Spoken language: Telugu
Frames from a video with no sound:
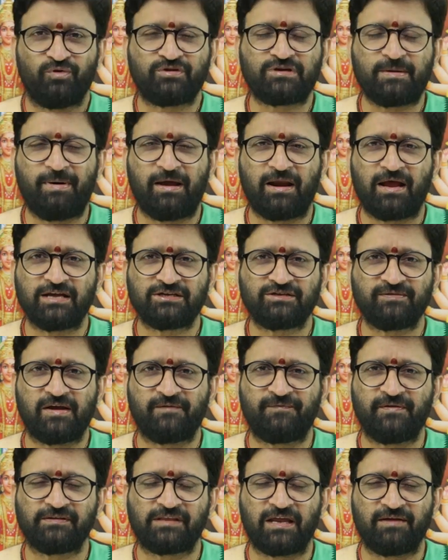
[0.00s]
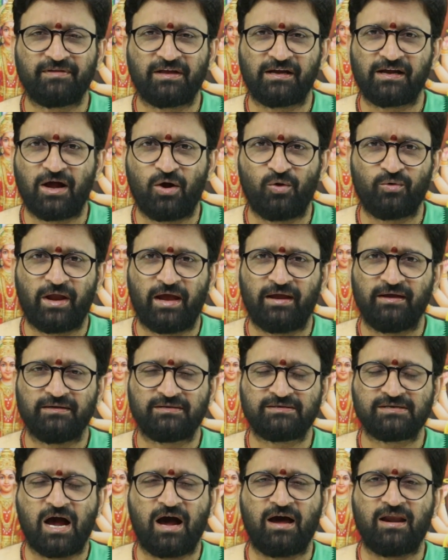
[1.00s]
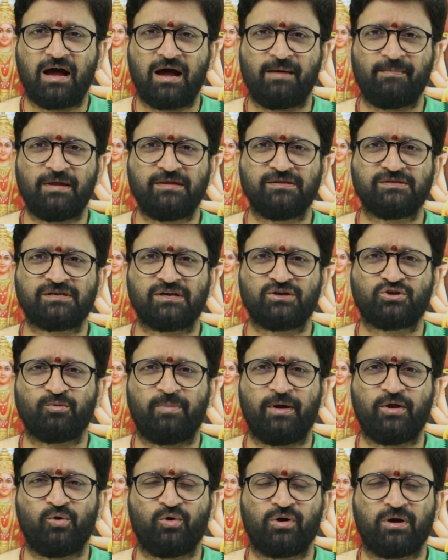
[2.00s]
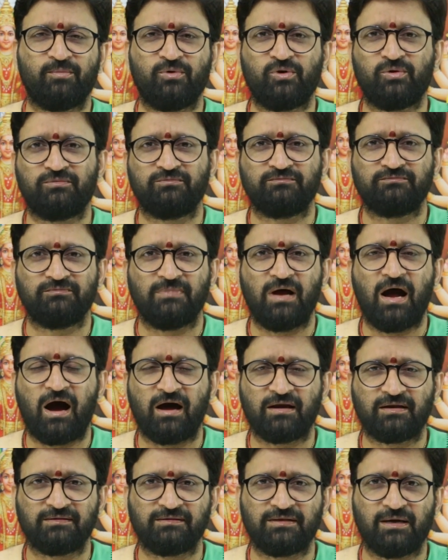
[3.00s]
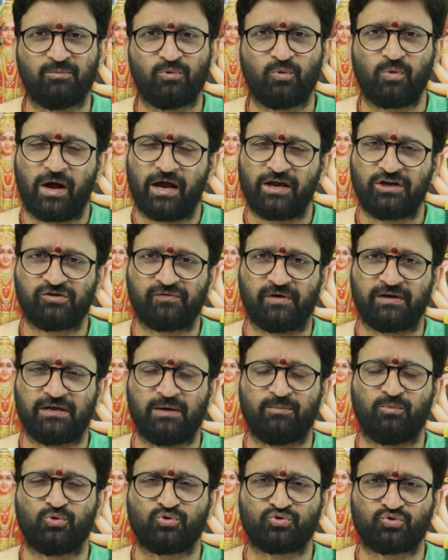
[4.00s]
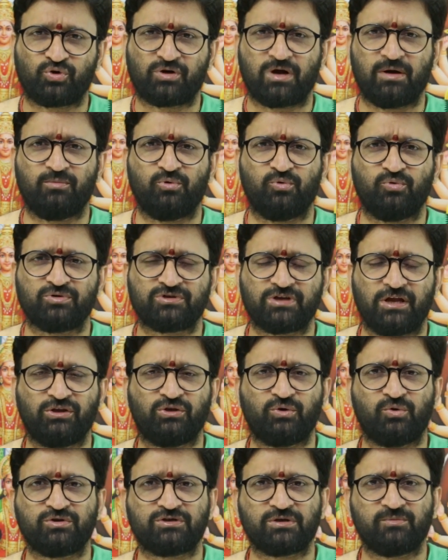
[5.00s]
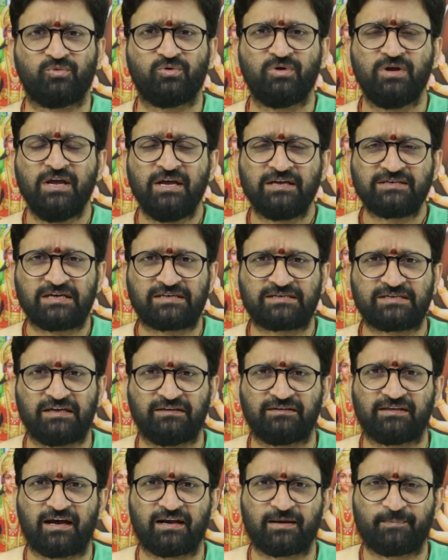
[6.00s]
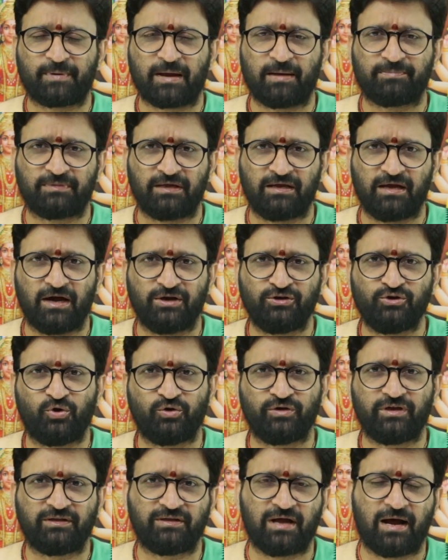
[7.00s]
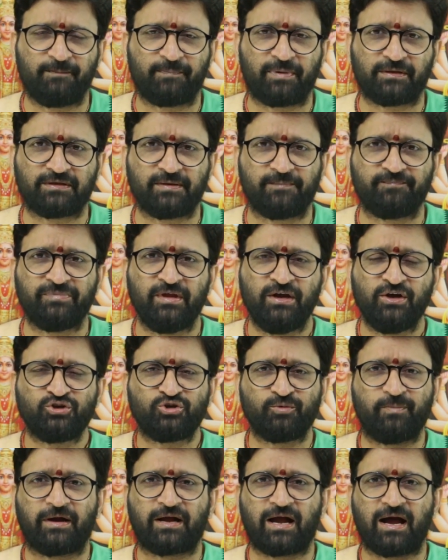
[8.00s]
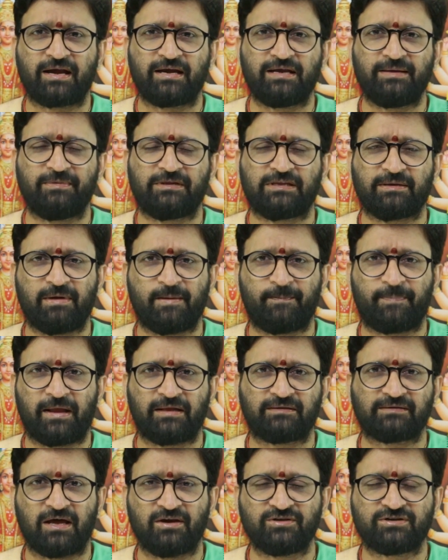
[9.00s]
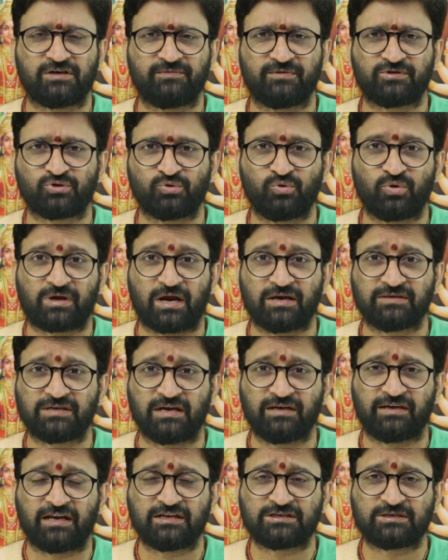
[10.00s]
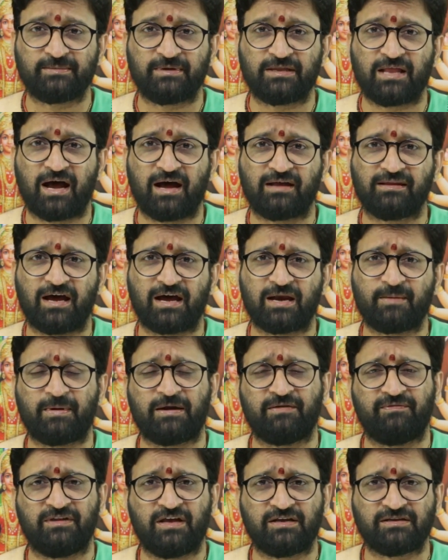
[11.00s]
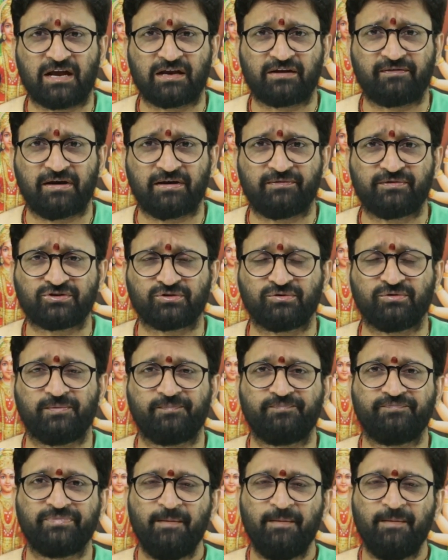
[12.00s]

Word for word: వృషభ రాశి వారి ఫలితాలు విధంగా ఉన్నాయి చాలా మంచి శుభయోగములు ఆనందము ఐశ్వర్యము సుఖము సంతోషము సత్సంతాన ప్రాప్తి అన్యోన్య దాంపత్యం శుభకార్య నిమిత్తమై ప్రయత్నాలు చేయవచ్చును కన్సల్టెన్సీ మీద ఆధారపడి విదేశాలకు వెళ్ళవచ్చును